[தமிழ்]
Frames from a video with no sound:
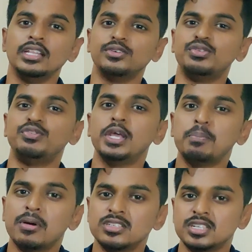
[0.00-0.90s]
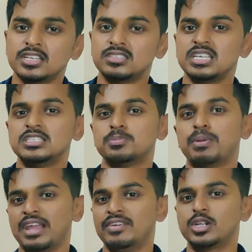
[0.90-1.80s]
இந்த ஃபிஃப்டி பர்சன்டேஜ் சீட்ஸ்
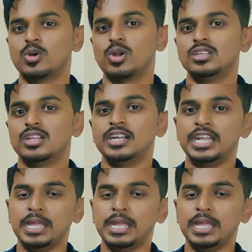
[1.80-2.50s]
ப்ரைவேட் காலேஜில்